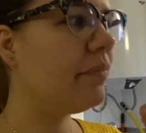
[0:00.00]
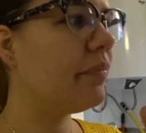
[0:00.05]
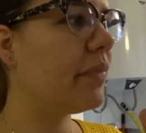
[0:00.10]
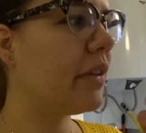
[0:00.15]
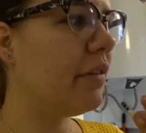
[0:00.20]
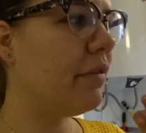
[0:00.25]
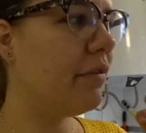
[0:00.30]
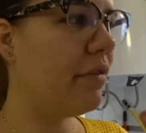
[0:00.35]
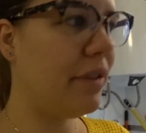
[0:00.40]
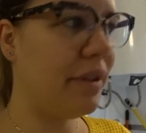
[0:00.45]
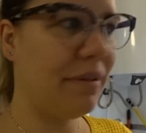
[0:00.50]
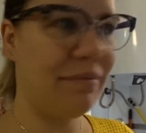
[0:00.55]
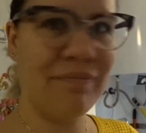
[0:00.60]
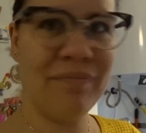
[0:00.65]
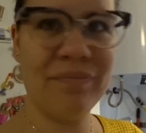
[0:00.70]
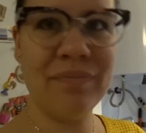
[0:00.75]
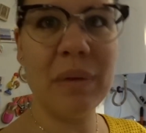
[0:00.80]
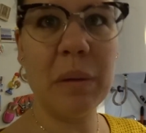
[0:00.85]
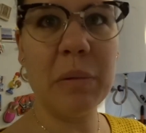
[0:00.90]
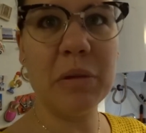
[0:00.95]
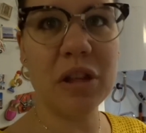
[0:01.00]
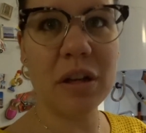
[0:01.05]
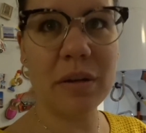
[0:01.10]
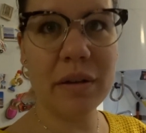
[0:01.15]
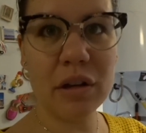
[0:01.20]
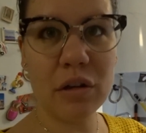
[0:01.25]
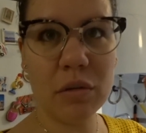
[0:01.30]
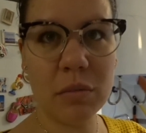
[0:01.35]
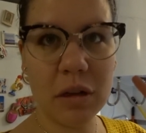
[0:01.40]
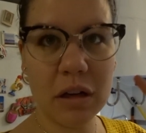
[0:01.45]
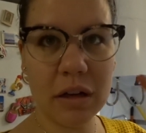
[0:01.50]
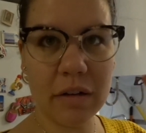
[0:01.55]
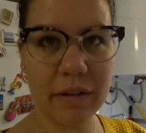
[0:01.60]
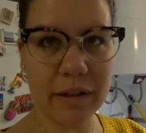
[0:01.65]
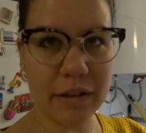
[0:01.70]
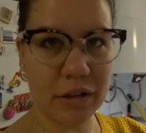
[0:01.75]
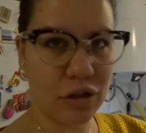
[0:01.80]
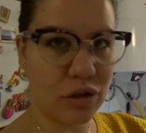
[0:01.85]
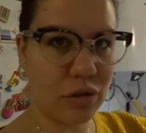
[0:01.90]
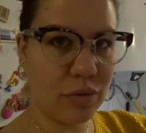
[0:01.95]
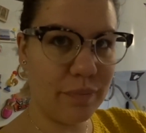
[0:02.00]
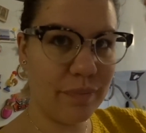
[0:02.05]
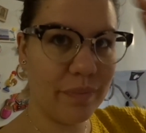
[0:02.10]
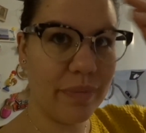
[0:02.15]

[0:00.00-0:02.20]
En fin, vamos a ver cómo acaba esto.